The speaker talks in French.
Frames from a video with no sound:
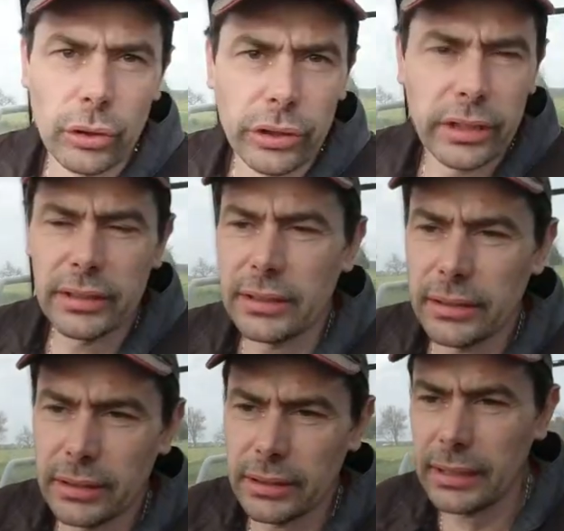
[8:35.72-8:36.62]
Donc
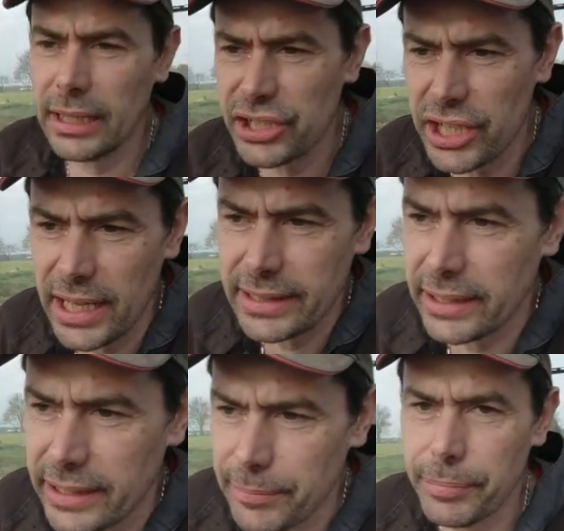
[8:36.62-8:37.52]
euh, là, j'ai
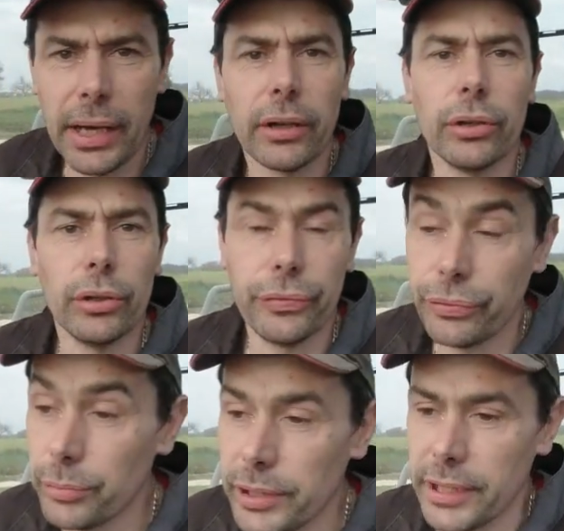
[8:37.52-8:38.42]
attaqué par le
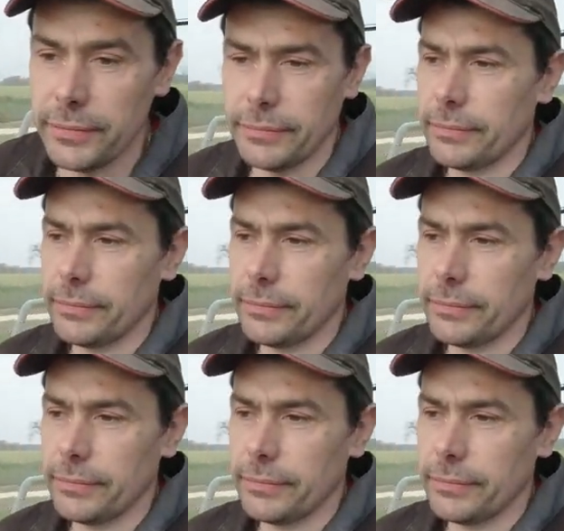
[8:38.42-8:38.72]
fumier.